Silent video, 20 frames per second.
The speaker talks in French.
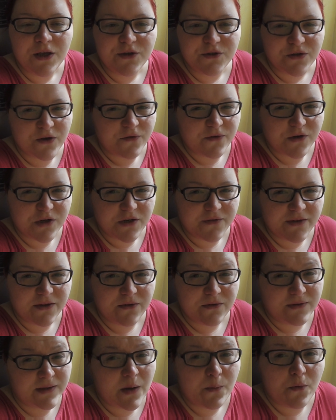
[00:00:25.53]
Sauf que j'avais
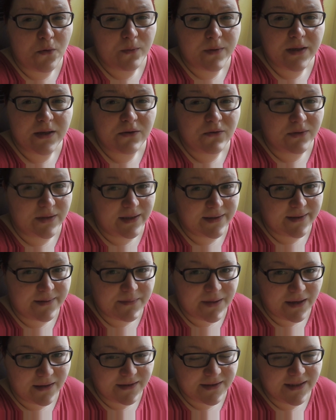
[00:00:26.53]
totalement oublié qu'on était
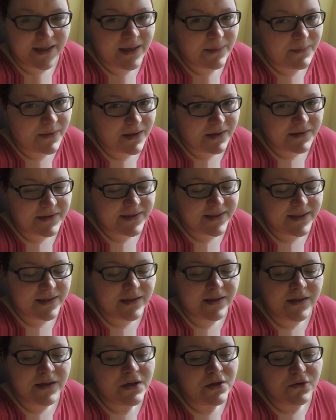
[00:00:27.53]
mardi et pas lundi,
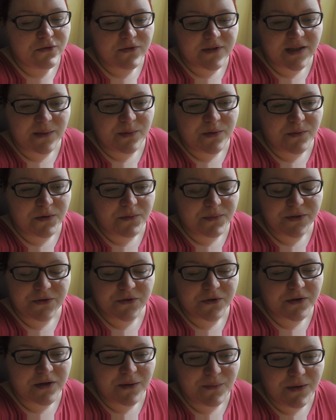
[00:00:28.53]
tout simplement parce
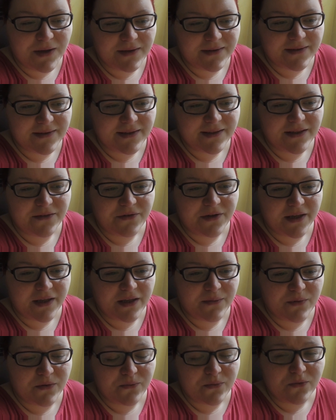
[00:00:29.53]
que comme lundi c'était
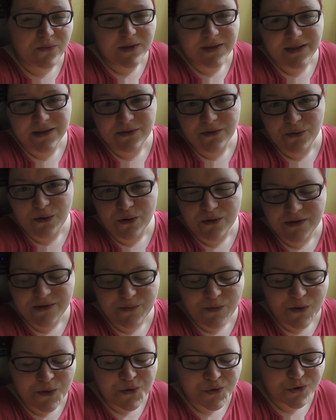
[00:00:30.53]
férié, ben pour moi c'est encore
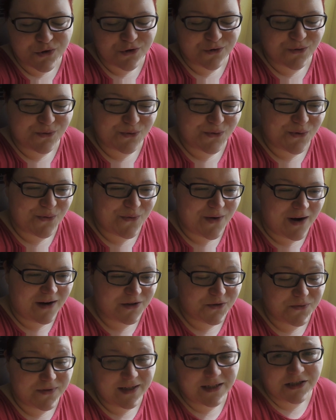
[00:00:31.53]
dimanche. Donc voilà,
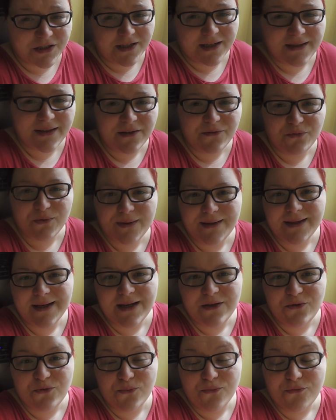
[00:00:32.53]
je voulais acheter des fruits, des
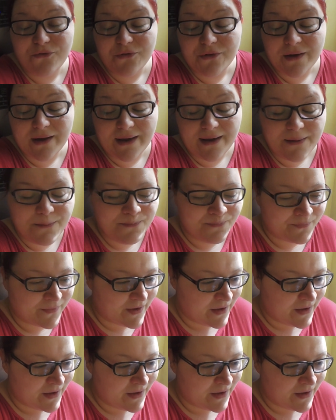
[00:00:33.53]
légumes frais.